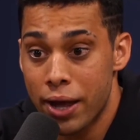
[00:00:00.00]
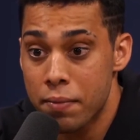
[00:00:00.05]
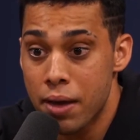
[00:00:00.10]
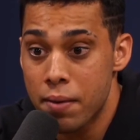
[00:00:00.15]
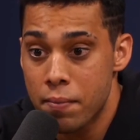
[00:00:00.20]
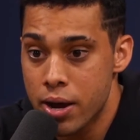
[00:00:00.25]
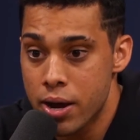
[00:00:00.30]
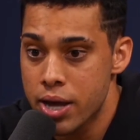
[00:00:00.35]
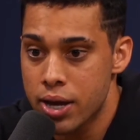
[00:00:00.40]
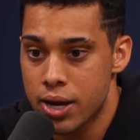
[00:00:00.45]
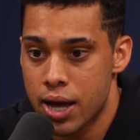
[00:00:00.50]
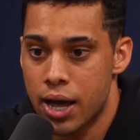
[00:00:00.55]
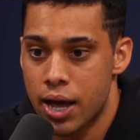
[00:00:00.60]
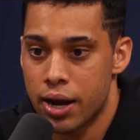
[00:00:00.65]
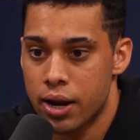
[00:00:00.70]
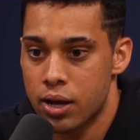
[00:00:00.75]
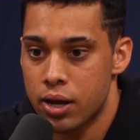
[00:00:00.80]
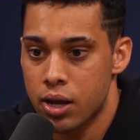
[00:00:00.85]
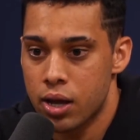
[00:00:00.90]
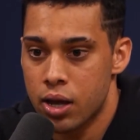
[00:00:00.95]
e minha mãe, cara.
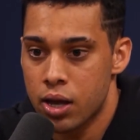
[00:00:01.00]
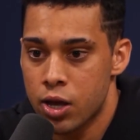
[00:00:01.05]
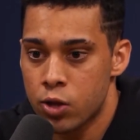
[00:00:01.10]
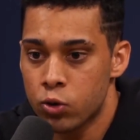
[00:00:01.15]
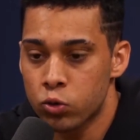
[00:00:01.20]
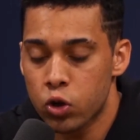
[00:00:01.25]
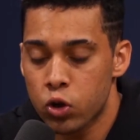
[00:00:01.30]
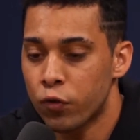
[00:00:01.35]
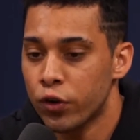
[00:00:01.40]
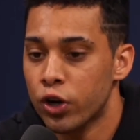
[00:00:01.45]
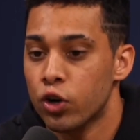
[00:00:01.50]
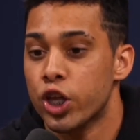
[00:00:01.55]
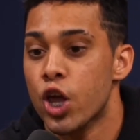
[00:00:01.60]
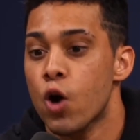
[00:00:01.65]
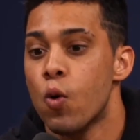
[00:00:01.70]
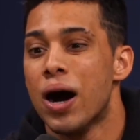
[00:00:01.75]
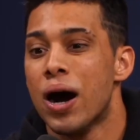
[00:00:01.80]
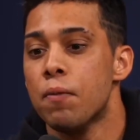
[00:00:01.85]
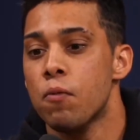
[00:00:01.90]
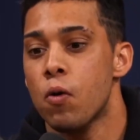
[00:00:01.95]
Não estou falando que
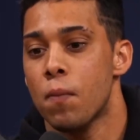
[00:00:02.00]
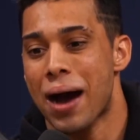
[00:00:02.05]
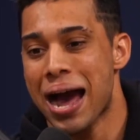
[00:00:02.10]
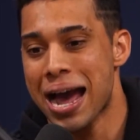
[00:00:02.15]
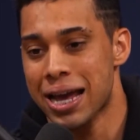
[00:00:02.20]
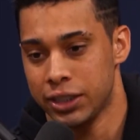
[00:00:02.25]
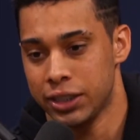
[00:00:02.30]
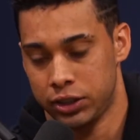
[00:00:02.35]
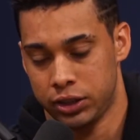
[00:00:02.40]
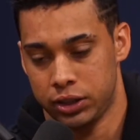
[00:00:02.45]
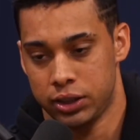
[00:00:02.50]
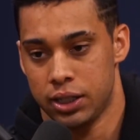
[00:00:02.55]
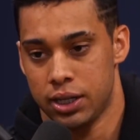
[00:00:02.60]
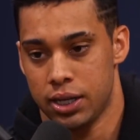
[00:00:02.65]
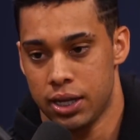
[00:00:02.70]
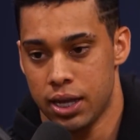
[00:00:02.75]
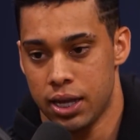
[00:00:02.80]
eu amo mais. Eu